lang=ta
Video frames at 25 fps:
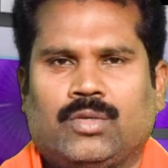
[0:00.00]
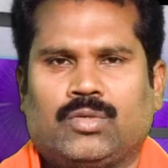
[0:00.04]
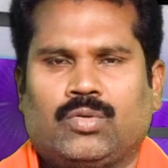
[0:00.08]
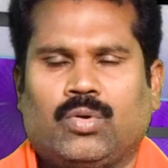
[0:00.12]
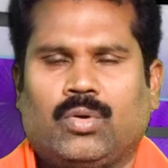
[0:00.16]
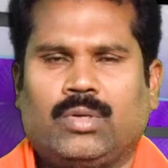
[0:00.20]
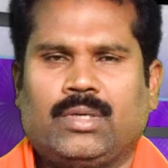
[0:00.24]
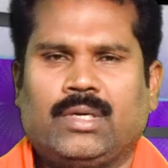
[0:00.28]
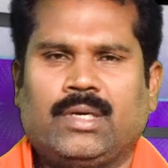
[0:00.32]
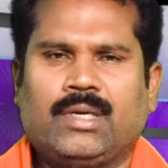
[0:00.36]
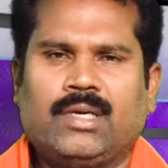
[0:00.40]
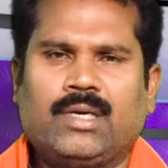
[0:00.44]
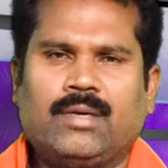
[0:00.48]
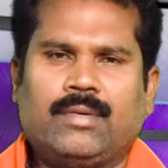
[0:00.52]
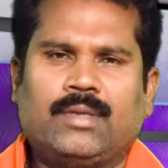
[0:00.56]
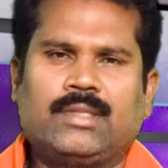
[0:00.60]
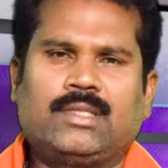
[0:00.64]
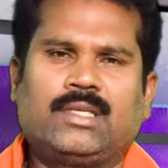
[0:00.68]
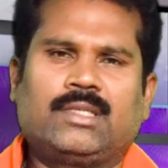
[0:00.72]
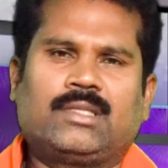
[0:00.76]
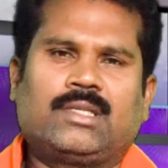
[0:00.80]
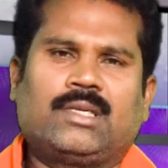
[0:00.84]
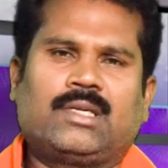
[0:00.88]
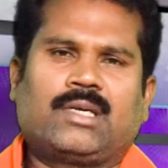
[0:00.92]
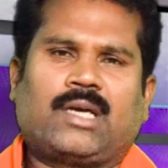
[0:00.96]
ஸோ இங்கு
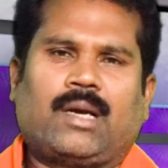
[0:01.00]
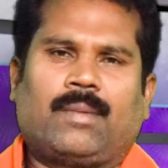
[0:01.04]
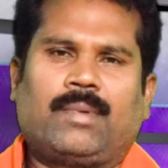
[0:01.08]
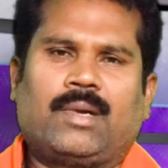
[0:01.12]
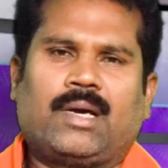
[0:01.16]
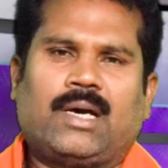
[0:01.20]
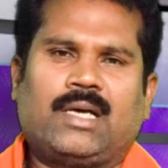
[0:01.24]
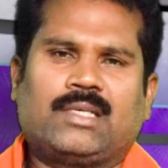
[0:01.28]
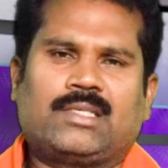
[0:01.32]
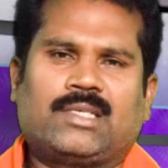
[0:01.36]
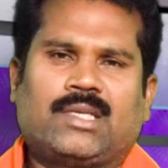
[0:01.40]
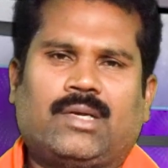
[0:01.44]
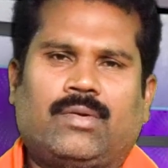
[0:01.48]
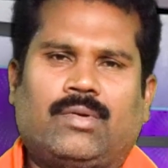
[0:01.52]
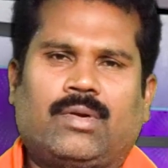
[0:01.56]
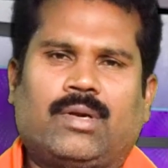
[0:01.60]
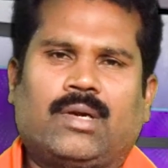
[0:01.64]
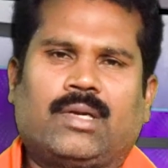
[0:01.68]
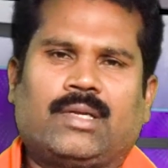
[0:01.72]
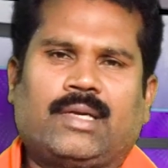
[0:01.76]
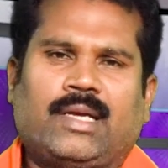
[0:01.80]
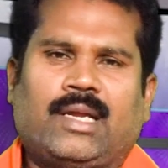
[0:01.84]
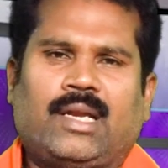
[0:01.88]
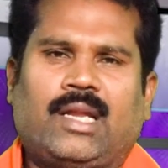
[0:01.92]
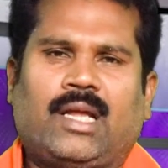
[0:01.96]
வந்து திரு கமல்ஹாசன்
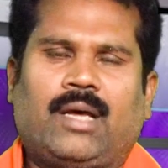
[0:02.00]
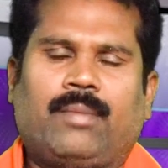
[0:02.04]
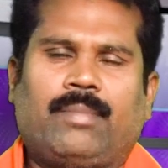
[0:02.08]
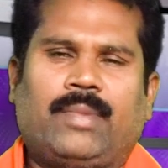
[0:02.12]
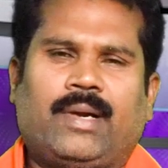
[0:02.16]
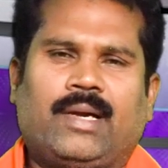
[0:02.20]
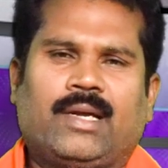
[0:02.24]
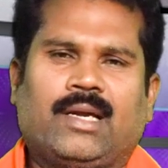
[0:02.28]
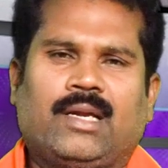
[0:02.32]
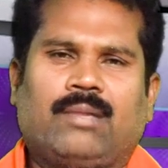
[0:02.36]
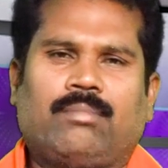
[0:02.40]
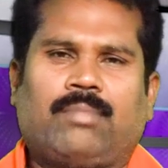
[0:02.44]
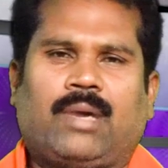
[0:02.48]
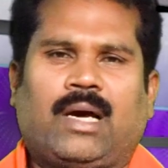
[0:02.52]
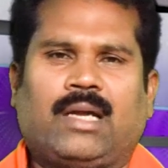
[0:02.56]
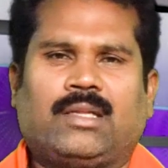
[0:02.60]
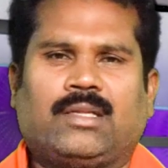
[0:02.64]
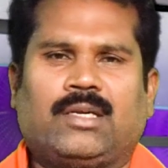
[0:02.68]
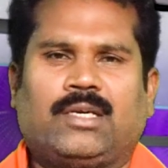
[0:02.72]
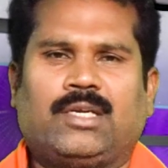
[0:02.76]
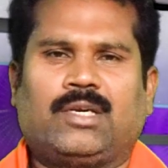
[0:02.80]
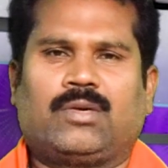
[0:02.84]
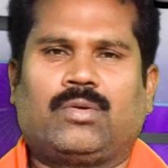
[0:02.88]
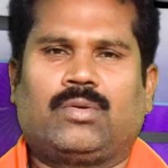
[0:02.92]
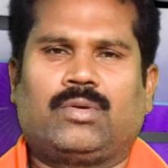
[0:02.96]
அவர்களும் எல்லா மேடைகளிலும்
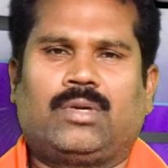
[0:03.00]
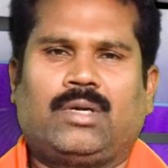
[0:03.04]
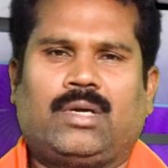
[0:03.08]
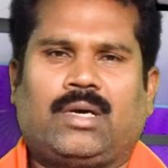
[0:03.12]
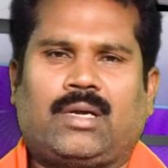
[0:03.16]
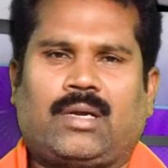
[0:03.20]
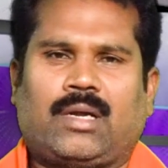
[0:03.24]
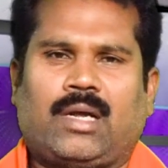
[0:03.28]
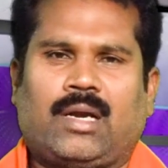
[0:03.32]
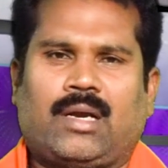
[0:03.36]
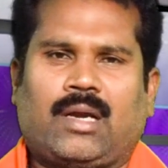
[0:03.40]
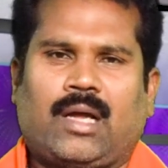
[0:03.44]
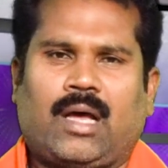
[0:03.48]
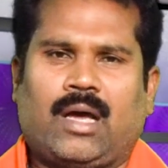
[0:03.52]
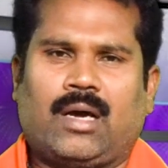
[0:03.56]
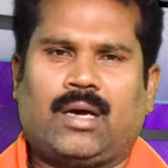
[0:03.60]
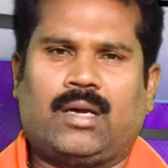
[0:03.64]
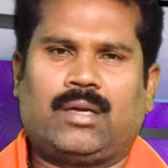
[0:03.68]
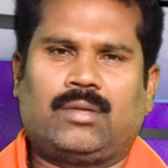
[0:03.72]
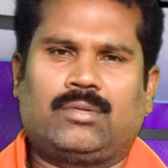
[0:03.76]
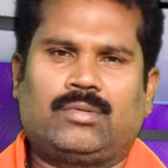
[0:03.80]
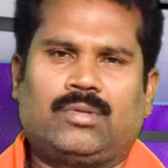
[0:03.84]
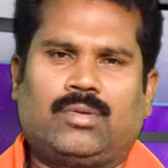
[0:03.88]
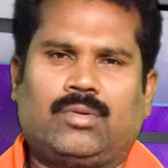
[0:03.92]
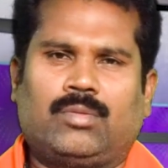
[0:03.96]
மார்த்தட்டி கொண்டிருக்கிறார்
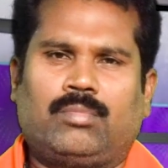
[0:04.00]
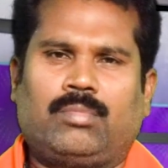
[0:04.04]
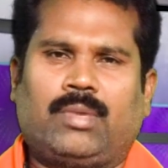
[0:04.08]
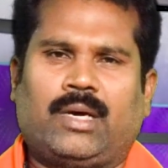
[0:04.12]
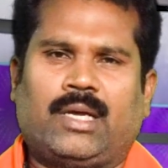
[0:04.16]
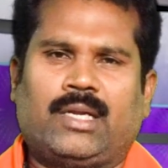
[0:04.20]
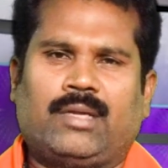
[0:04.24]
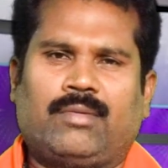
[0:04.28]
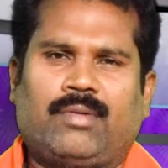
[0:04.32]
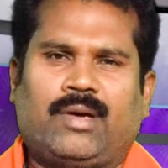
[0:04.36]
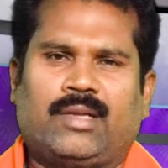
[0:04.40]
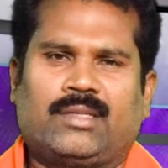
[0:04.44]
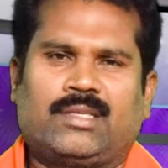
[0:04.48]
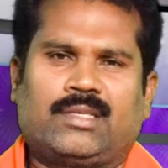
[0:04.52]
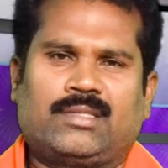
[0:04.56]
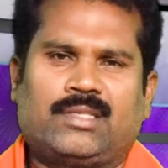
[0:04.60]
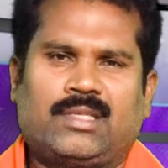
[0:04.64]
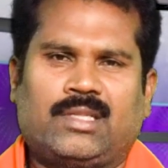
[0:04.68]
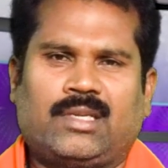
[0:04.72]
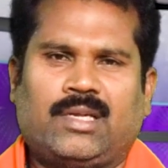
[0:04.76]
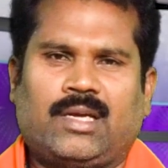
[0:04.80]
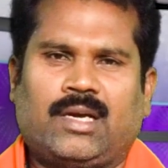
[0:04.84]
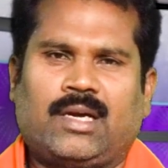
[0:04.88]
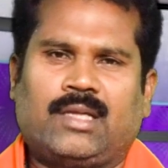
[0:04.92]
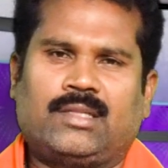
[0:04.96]
நாங்கள் வந்து ரொம்ப அறிவார்ந்த
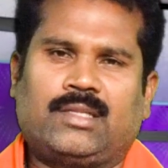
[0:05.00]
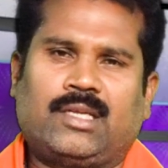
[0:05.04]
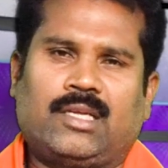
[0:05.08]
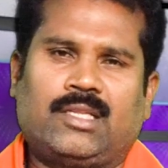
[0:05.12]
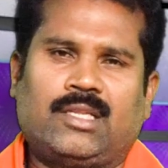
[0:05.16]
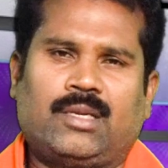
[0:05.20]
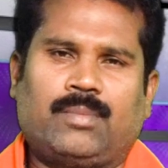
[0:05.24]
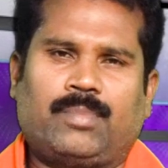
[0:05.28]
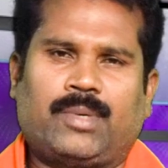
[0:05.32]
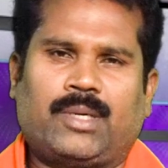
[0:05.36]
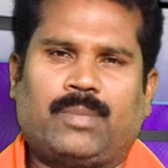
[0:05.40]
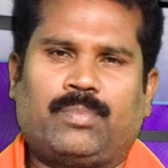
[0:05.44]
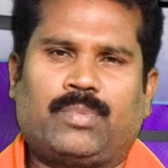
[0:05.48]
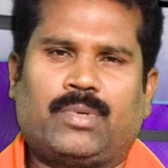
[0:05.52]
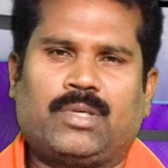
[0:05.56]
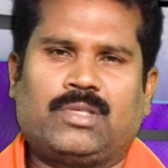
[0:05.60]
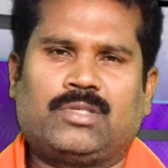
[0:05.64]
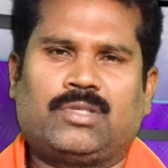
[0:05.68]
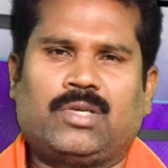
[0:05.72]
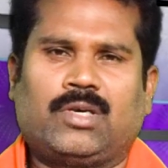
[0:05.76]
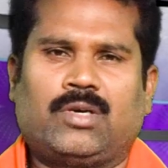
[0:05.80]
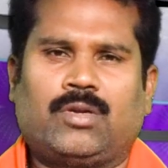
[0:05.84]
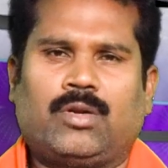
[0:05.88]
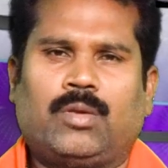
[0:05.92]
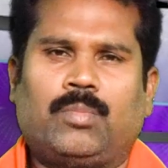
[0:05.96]
சிந்தனையாக தேர்தல் பரப்புரை
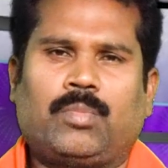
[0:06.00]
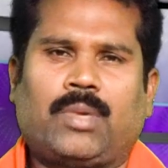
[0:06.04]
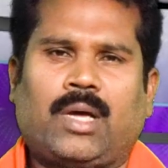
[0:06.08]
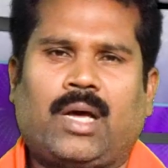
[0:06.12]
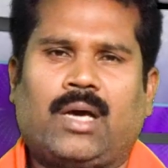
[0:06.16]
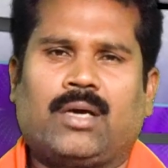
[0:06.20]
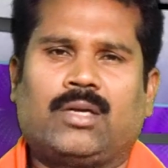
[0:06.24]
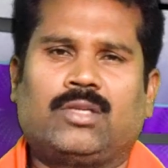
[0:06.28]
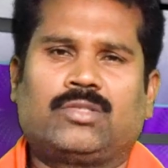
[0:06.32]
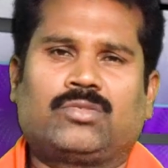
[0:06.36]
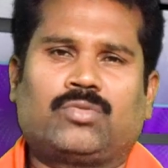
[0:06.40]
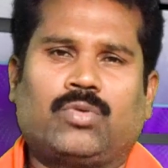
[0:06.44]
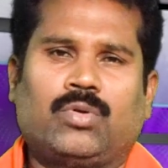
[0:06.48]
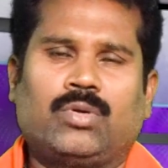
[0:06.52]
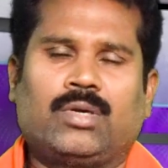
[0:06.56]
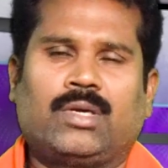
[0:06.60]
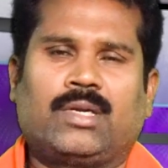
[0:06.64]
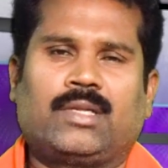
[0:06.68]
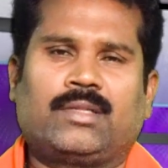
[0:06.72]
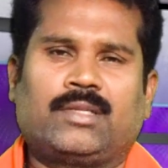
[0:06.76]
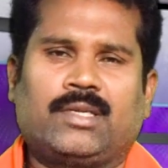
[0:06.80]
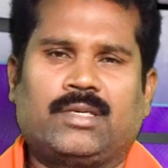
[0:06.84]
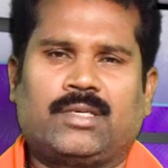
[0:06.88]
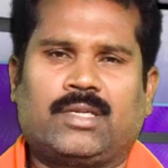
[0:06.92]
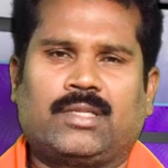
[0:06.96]
செய்கிறோம் நாங்கள்
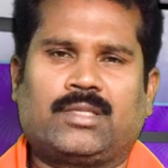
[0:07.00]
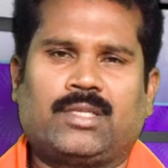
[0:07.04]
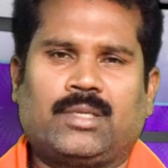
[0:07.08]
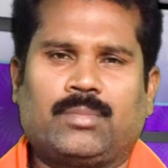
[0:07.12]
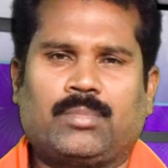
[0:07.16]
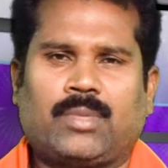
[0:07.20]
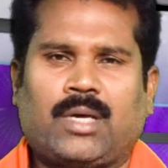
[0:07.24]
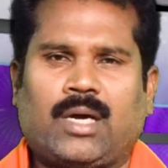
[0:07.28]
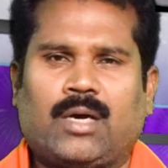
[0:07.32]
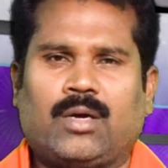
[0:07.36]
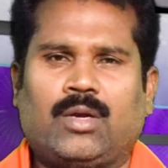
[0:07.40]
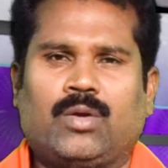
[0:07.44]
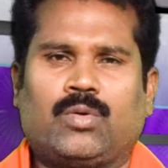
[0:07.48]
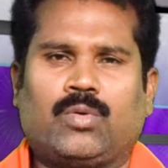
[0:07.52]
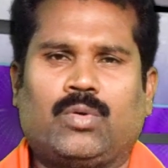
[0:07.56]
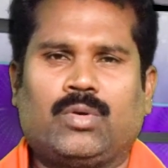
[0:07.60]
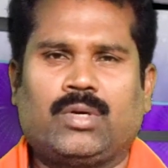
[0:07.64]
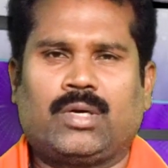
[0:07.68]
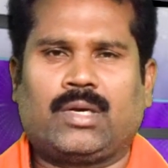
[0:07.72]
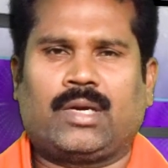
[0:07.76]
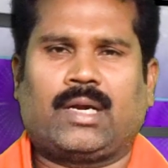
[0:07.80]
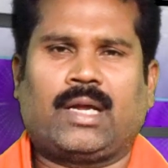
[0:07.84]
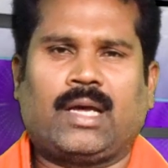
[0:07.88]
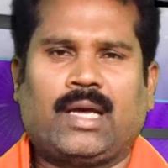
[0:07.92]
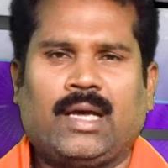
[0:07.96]
சொல்லுகிற திட்டத்தையும் நாங்கள்
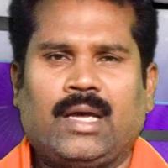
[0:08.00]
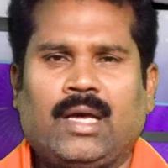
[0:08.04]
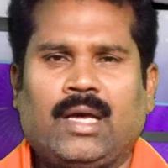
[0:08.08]
கொடுக்கிற